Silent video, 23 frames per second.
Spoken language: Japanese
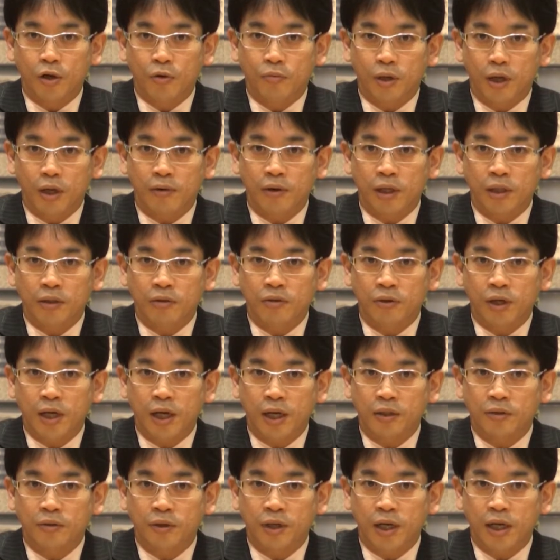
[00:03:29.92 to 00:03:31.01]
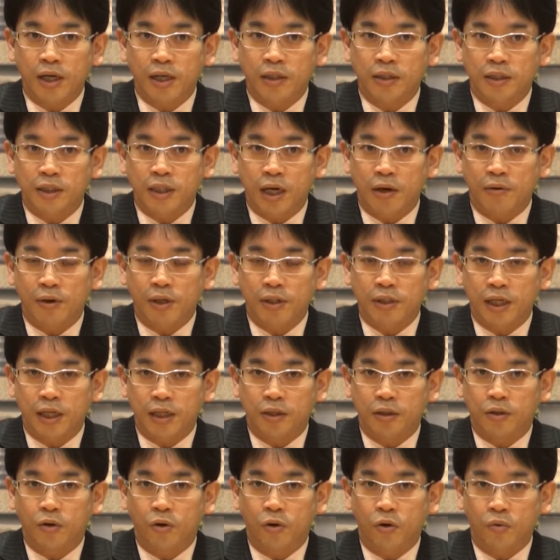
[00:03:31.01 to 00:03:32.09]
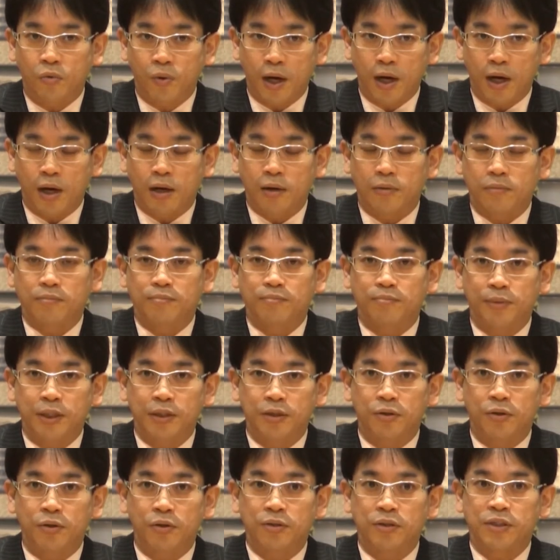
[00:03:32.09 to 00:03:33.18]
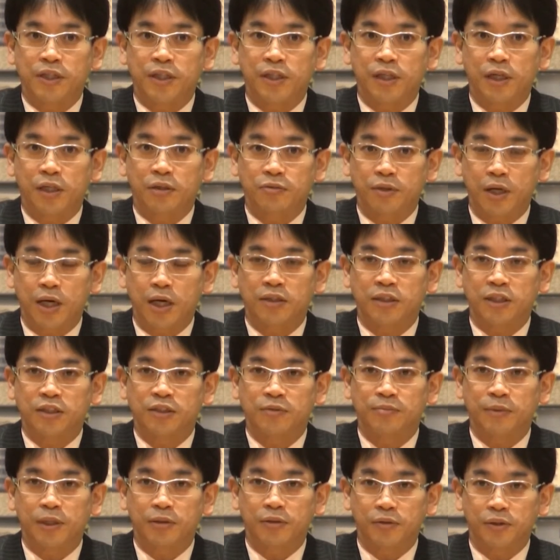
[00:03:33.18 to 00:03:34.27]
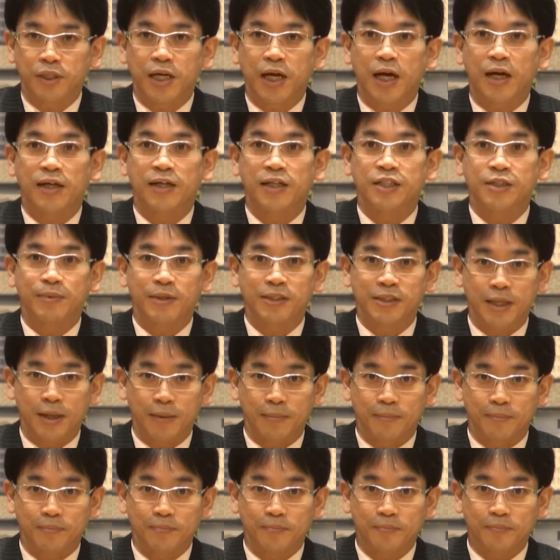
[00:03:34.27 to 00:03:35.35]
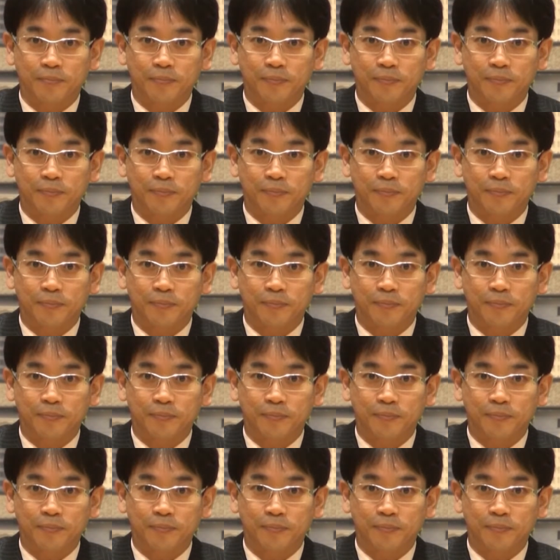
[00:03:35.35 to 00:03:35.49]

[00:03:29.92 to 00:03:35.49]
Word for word: 我々のガイドラインに合わないオファー、ビット、制約はアセスメントに反映しません。